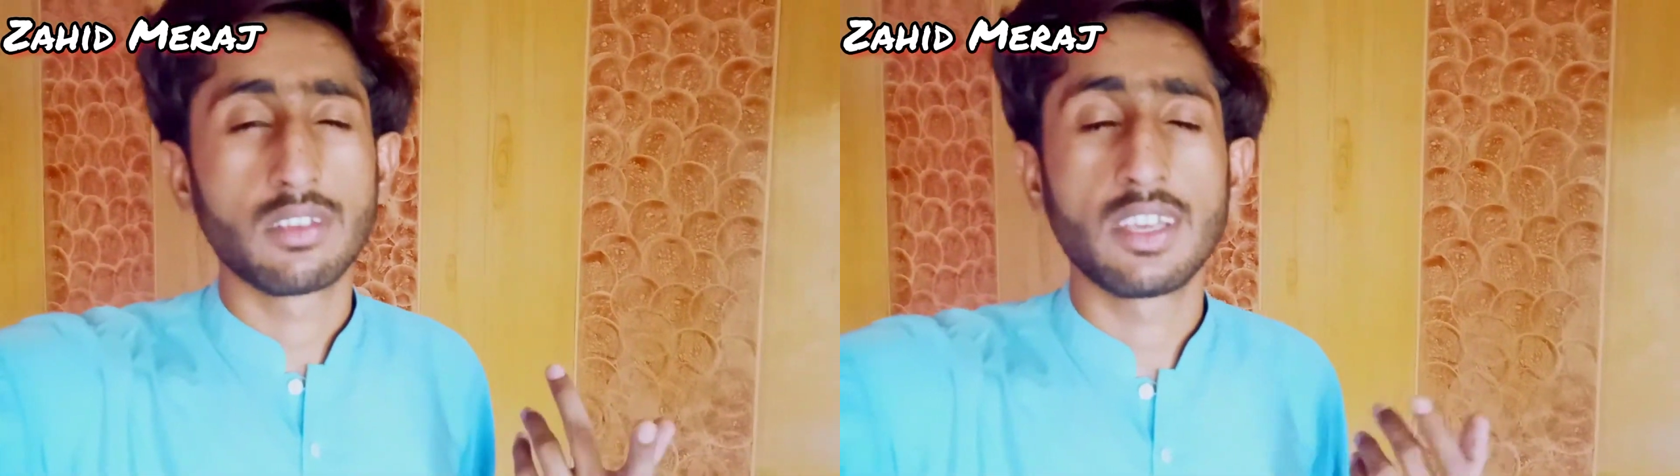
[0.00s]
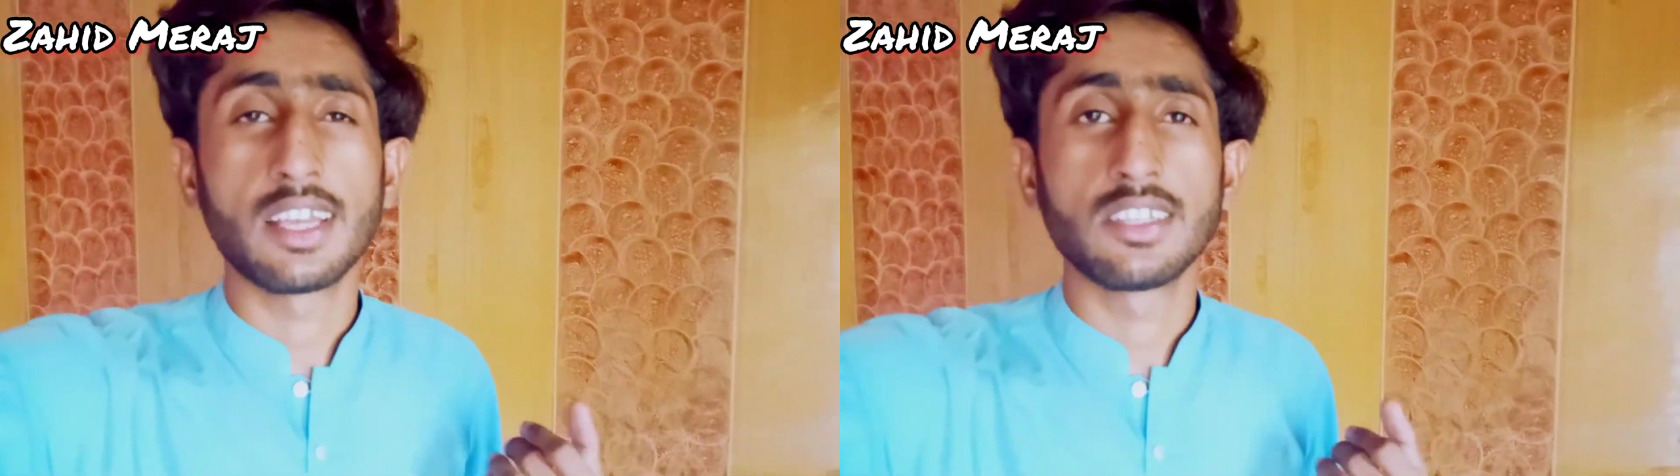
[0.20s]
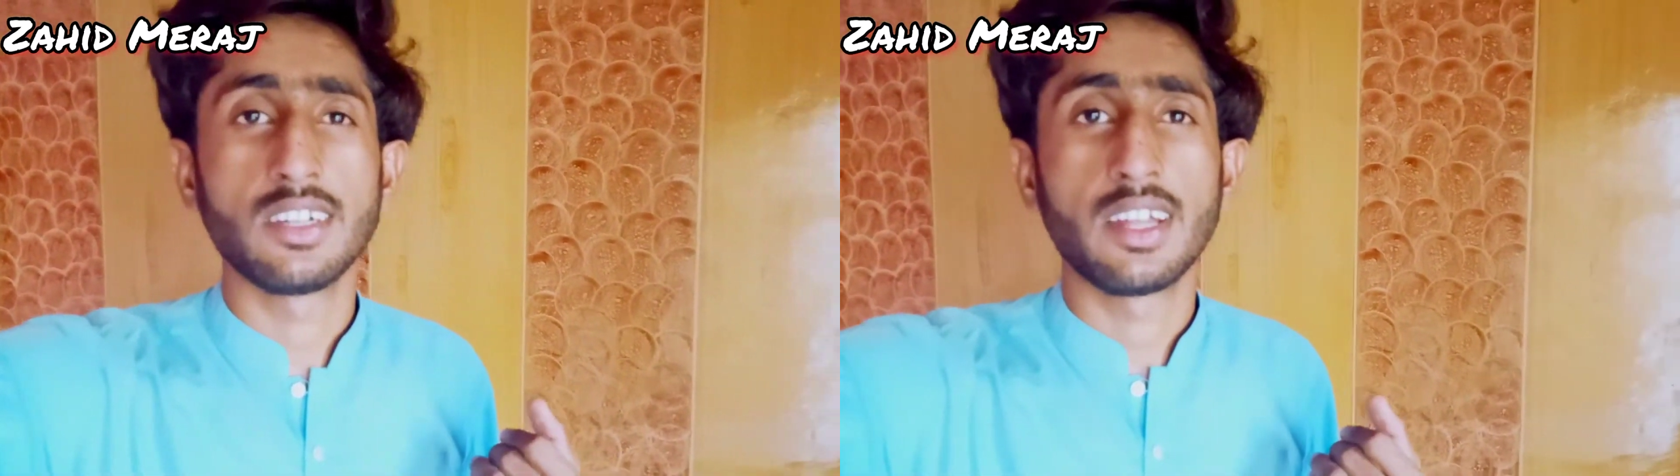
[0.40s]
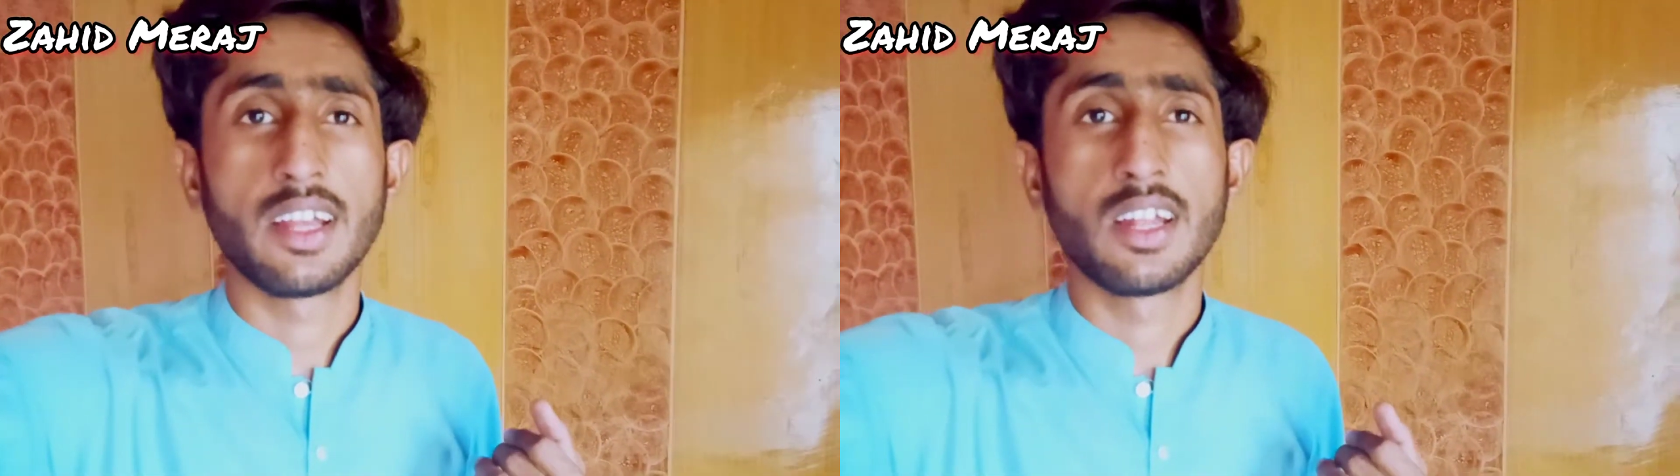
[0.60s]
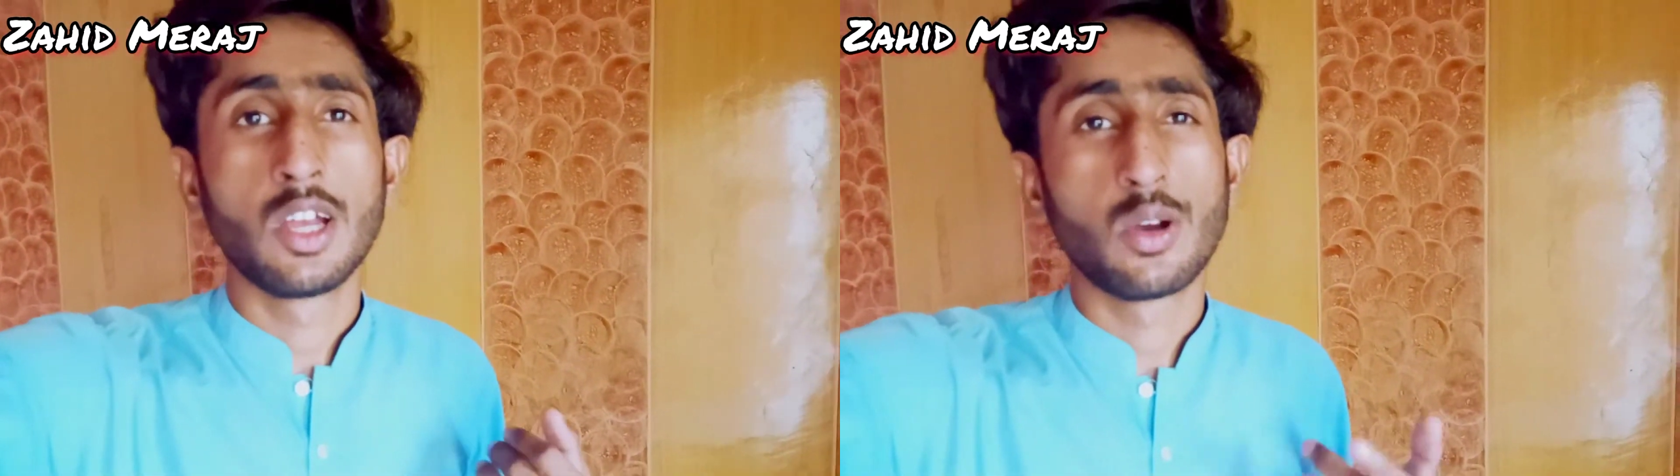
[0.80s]
क्या सीन है
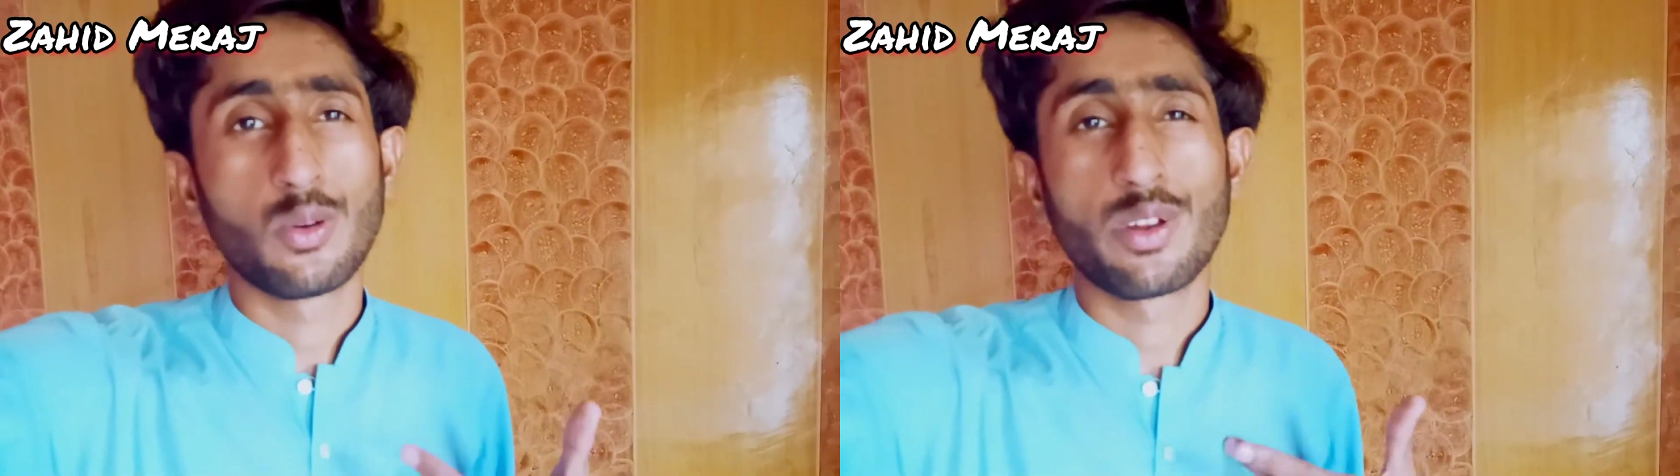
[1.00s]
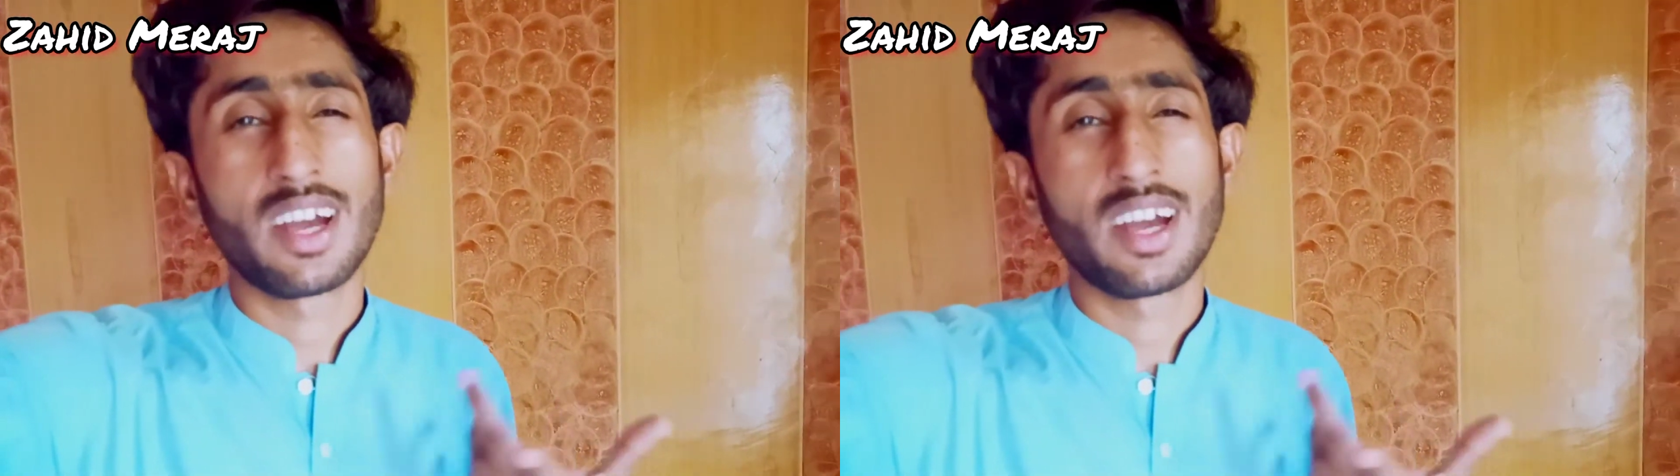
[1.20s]
और